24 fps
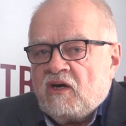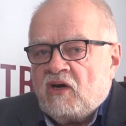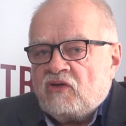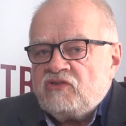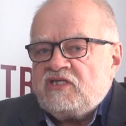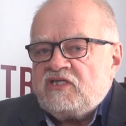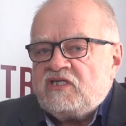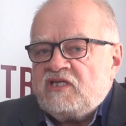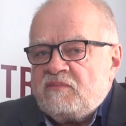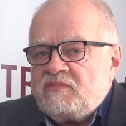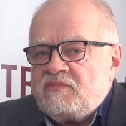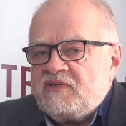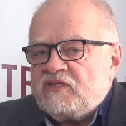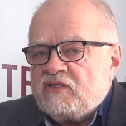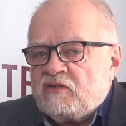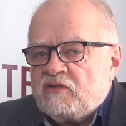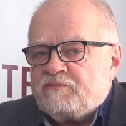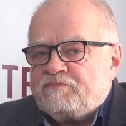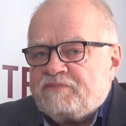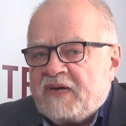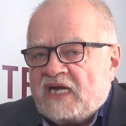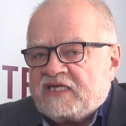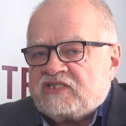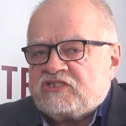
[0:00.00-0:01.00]
Oni nie
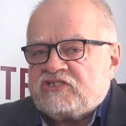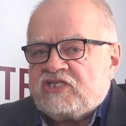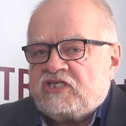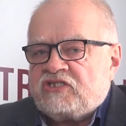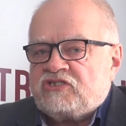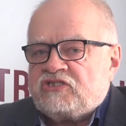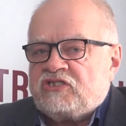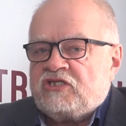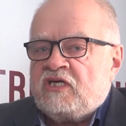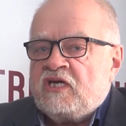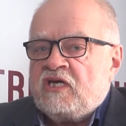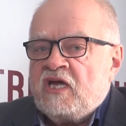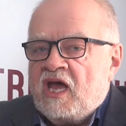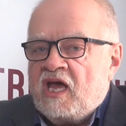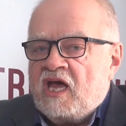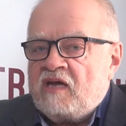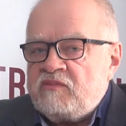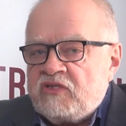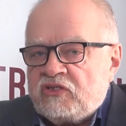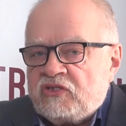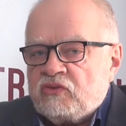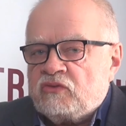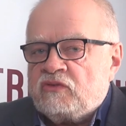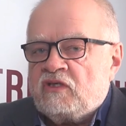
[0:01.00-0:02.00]
będą patrzeć, czy
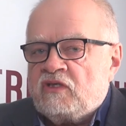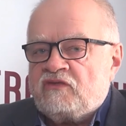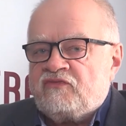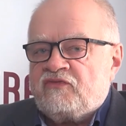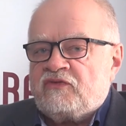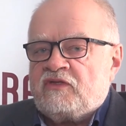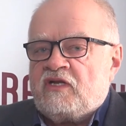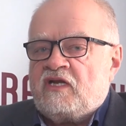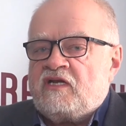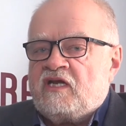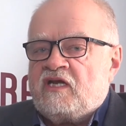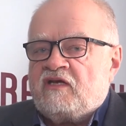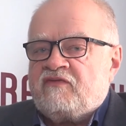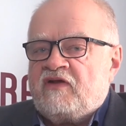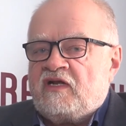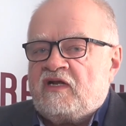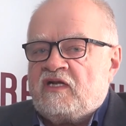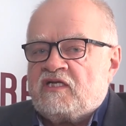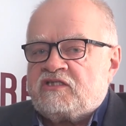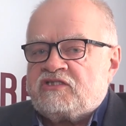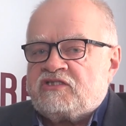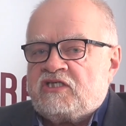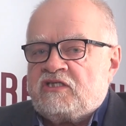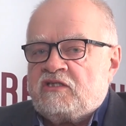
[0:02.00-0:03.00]
emitują dwutlenek
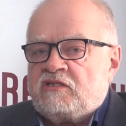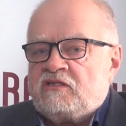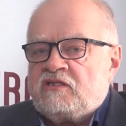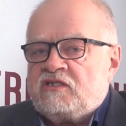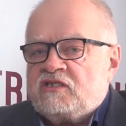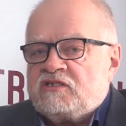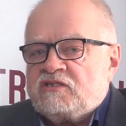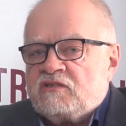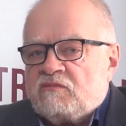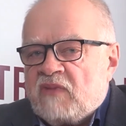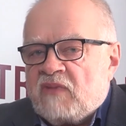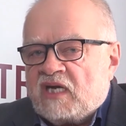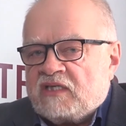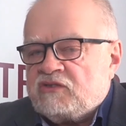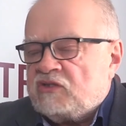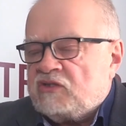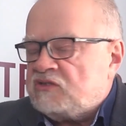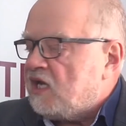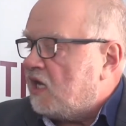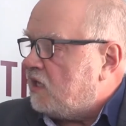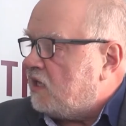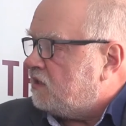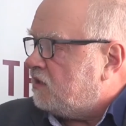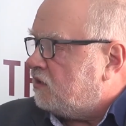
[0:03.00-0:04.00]
węgla, czy nie. Oni chcą
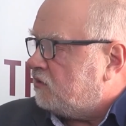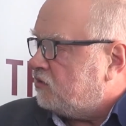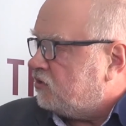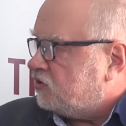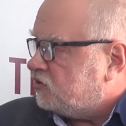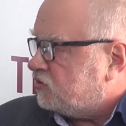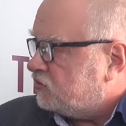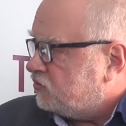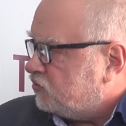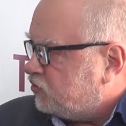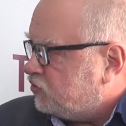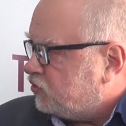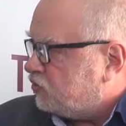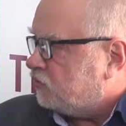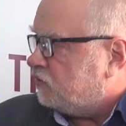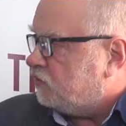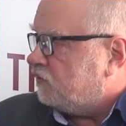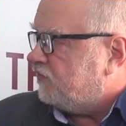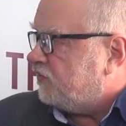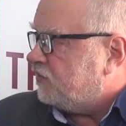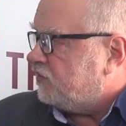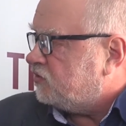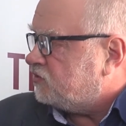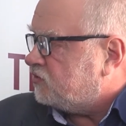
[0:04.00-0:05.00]
McDonalda, oni chcą
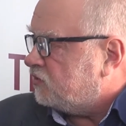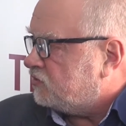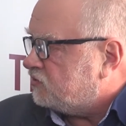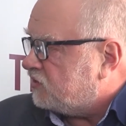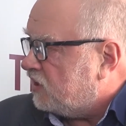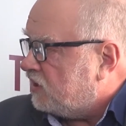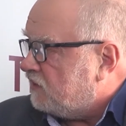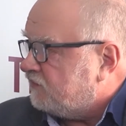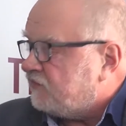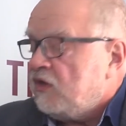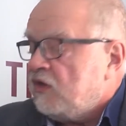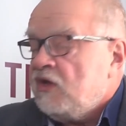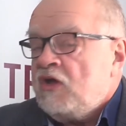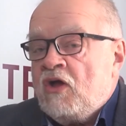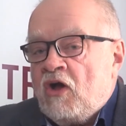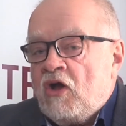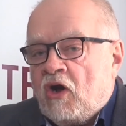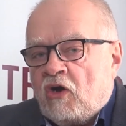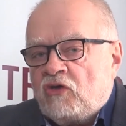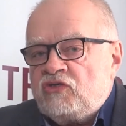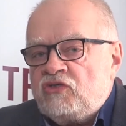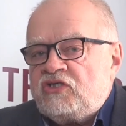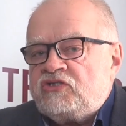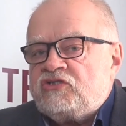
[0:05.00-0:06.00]
ciuchów, oni chcą telefon.
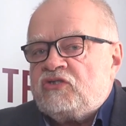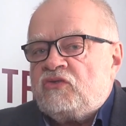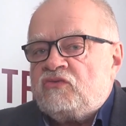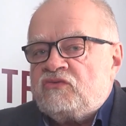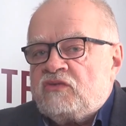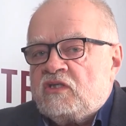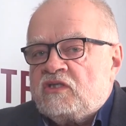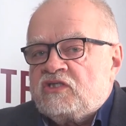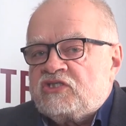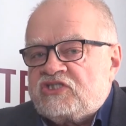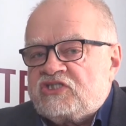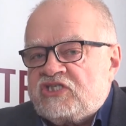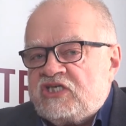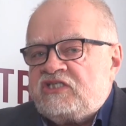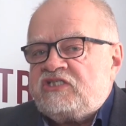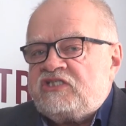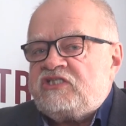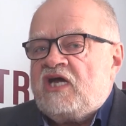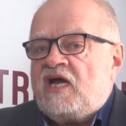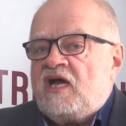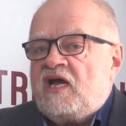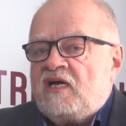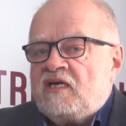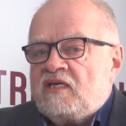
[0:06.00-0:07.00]
Oni chcą
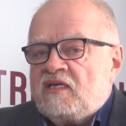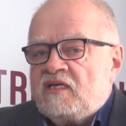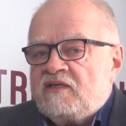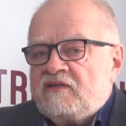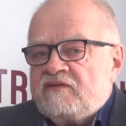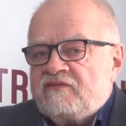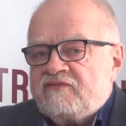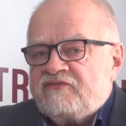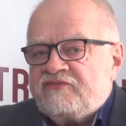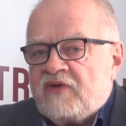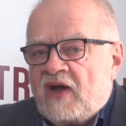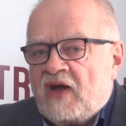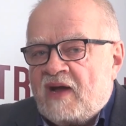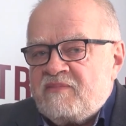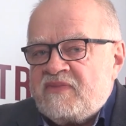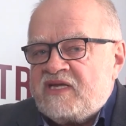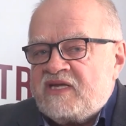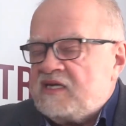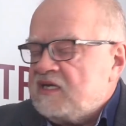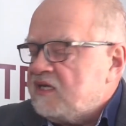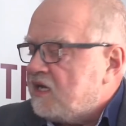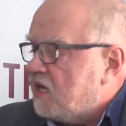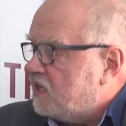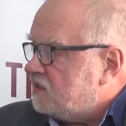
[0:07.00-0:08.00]
życia w
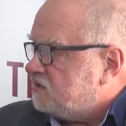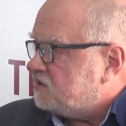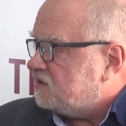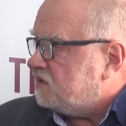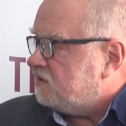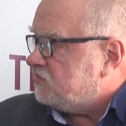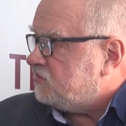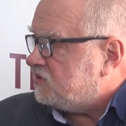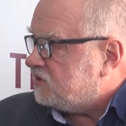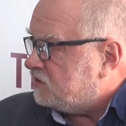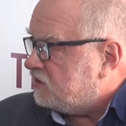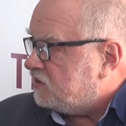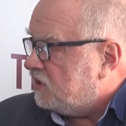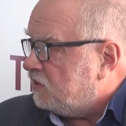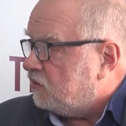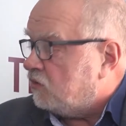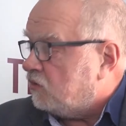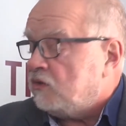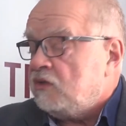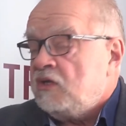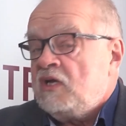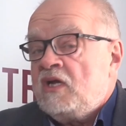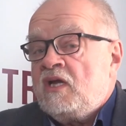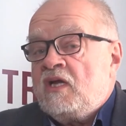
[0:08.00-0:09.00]
amerykańskim
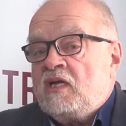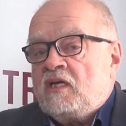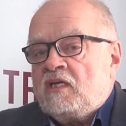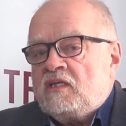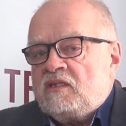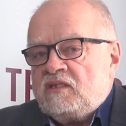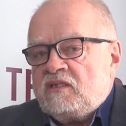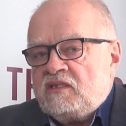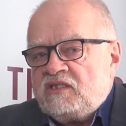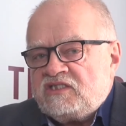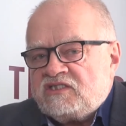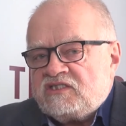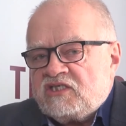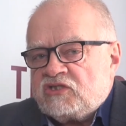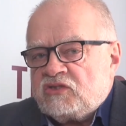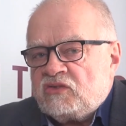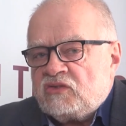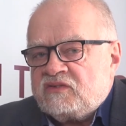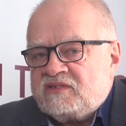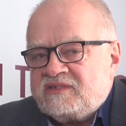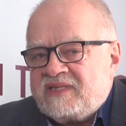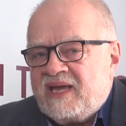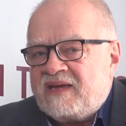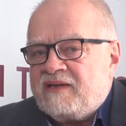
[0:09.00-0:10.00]
stylu. I
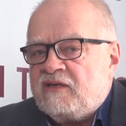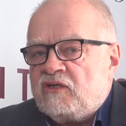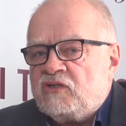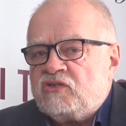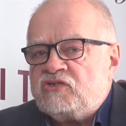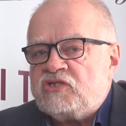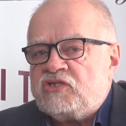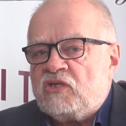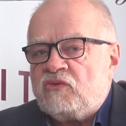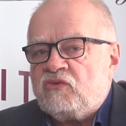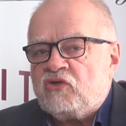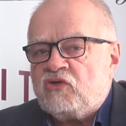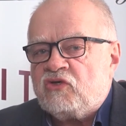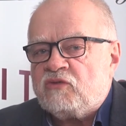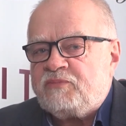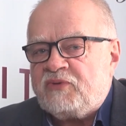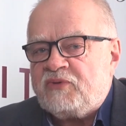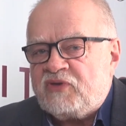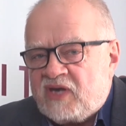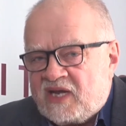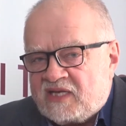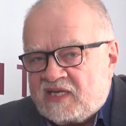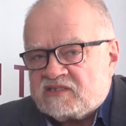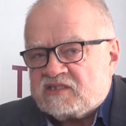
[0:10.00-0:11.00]
zresztą tego chcą
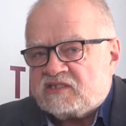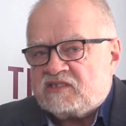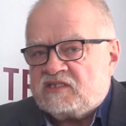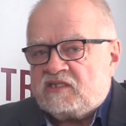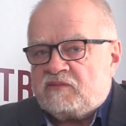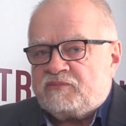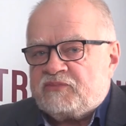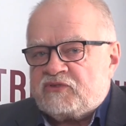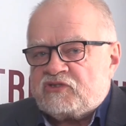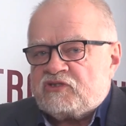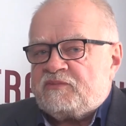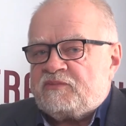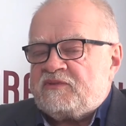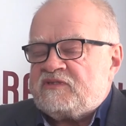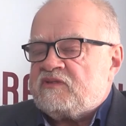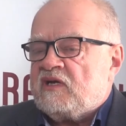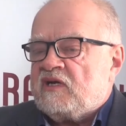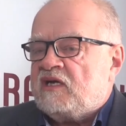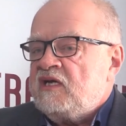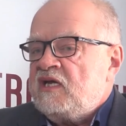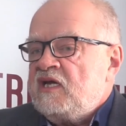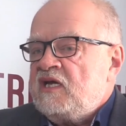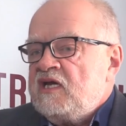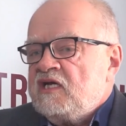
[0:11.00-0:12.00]
korporacje. Proszę
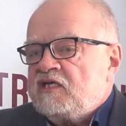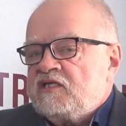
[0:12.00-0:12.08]
Państwa,